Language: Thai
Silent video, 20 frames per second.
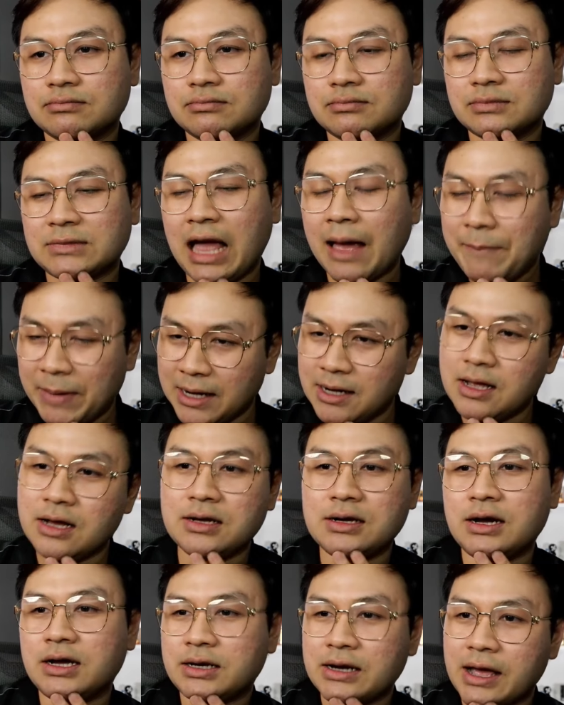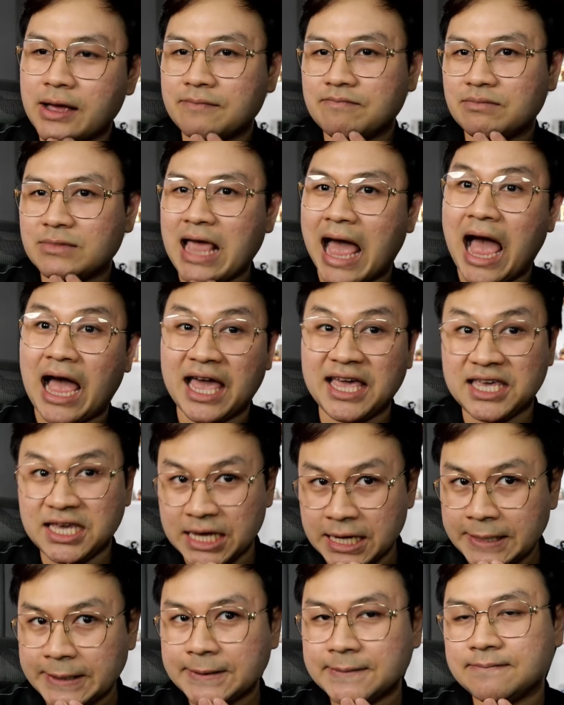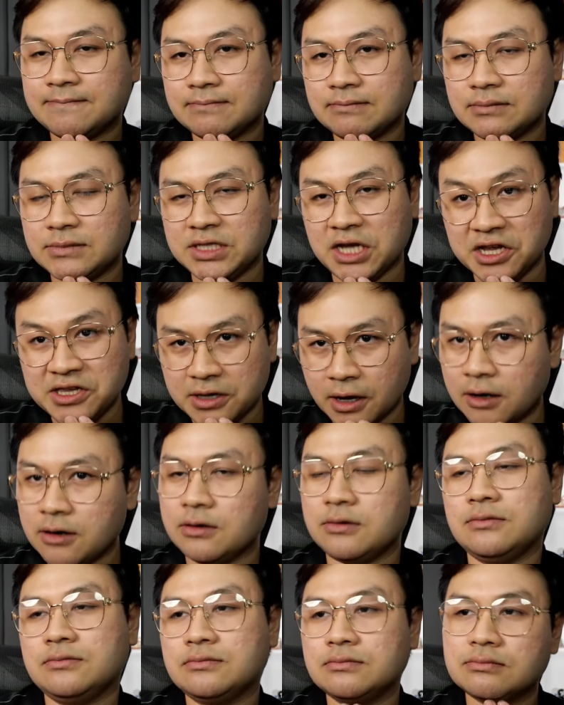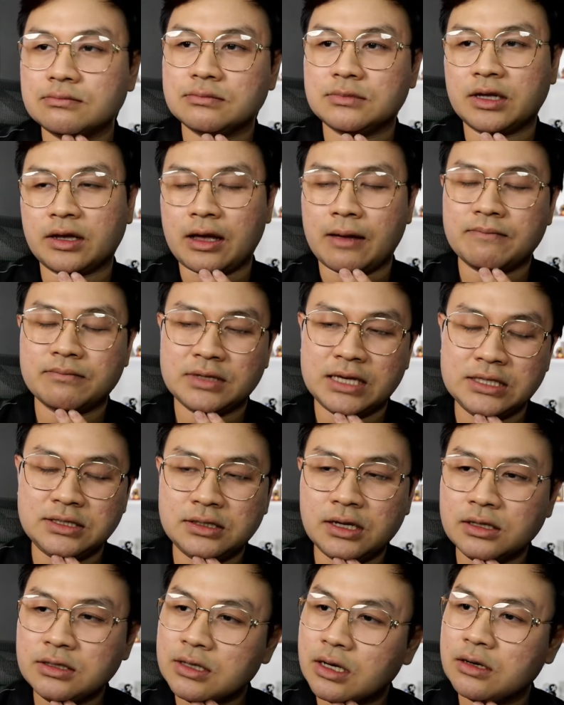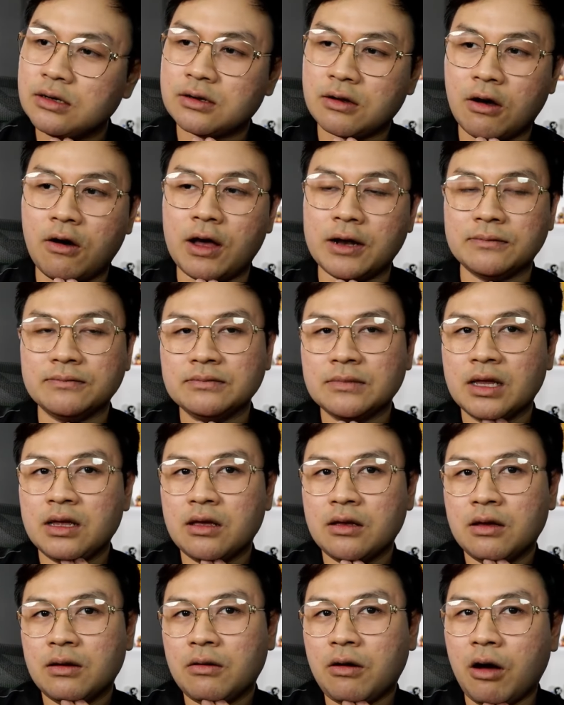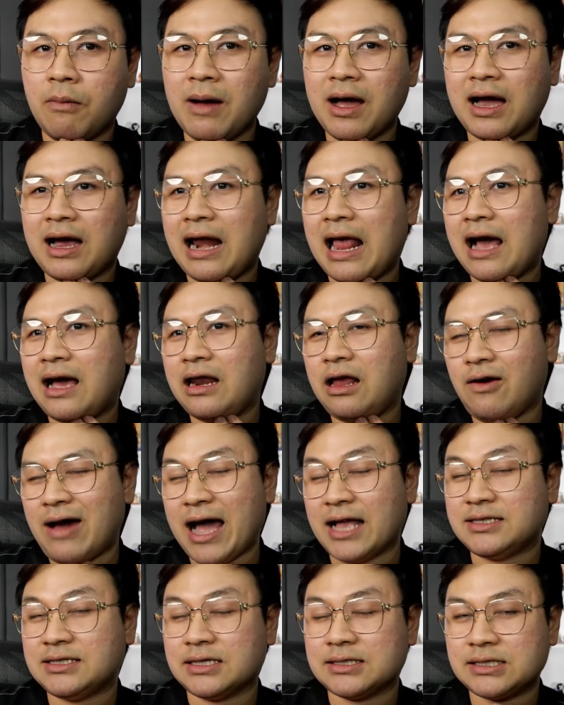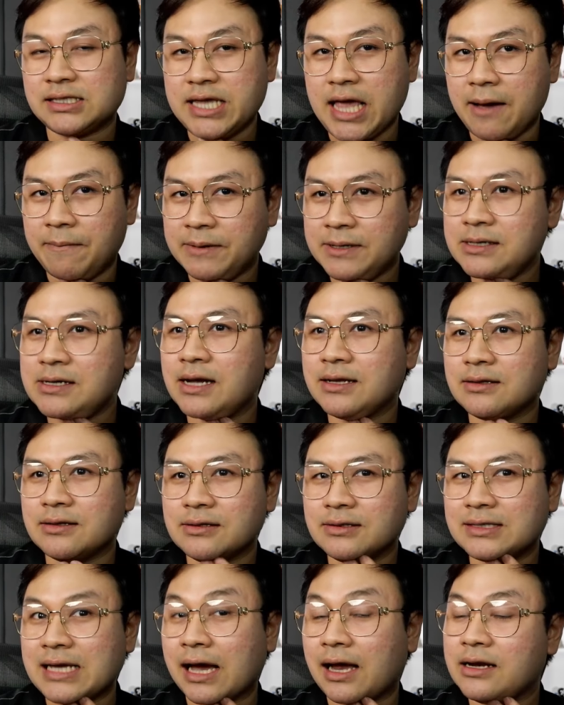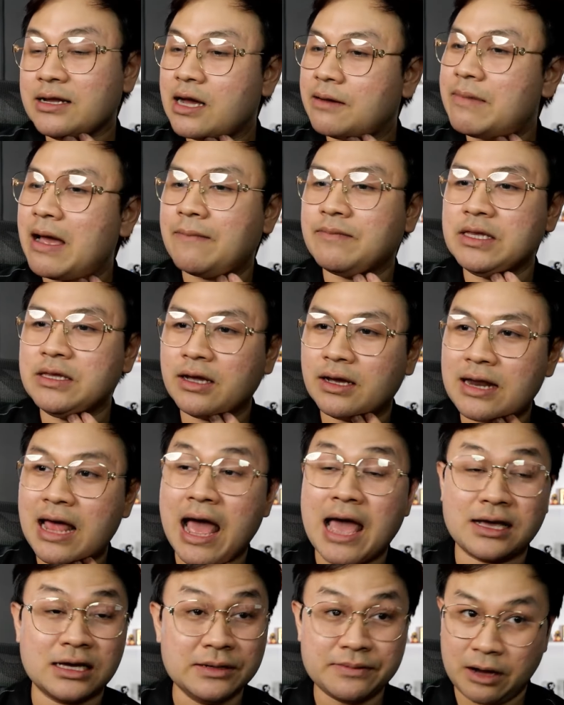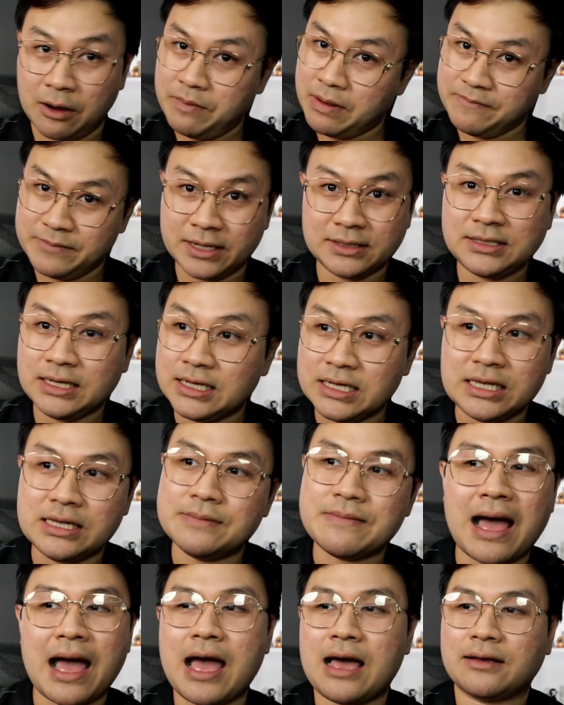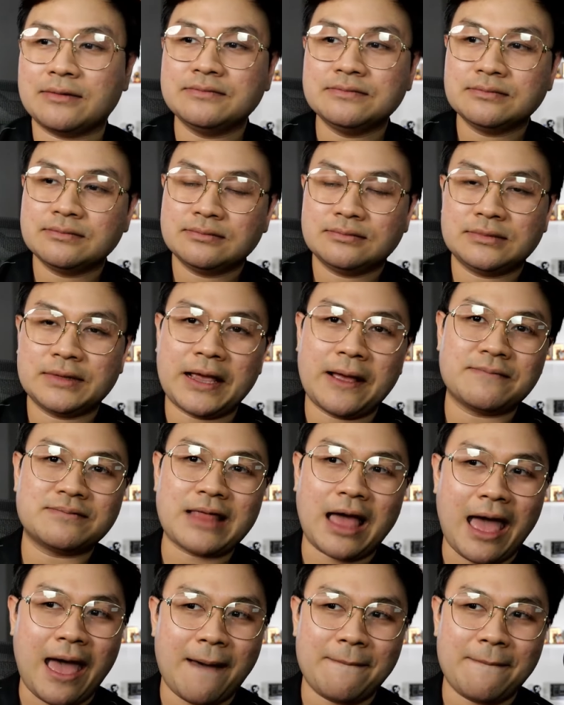ถ้าเป็นเรื่องเงินอ่ะอยากให้คิดเยอะๆนะครับคิดเยอะๆก่อนเพราะบางครั้งเราอาจจะเสียเพื่อนจากเรื่องแบบนี้ก็ได้คือเขาเป็นเพื่อนที่ดีมากนะครับแต่